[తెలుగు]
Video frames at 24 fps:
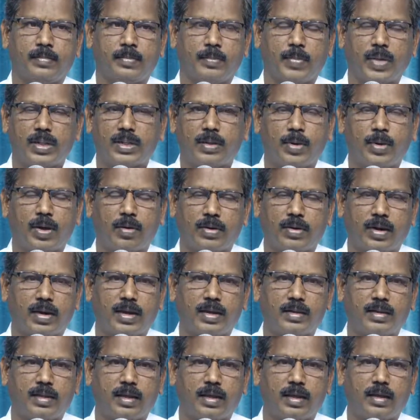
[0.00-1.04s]
మందంగా
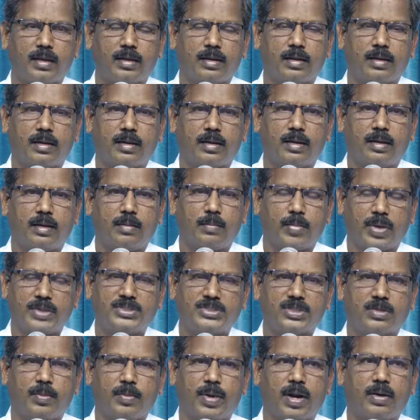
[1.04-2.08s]
ఉన్నట్లయితే మనిషి
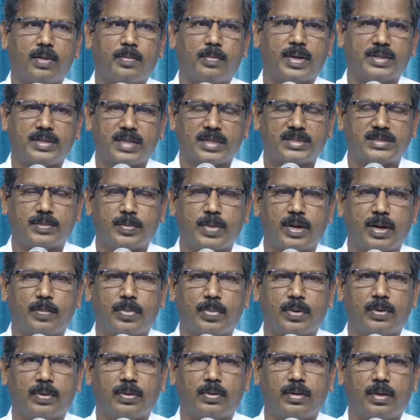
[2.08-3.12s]
కుమారుడు ప్రత్యక్షమైనప్పుడు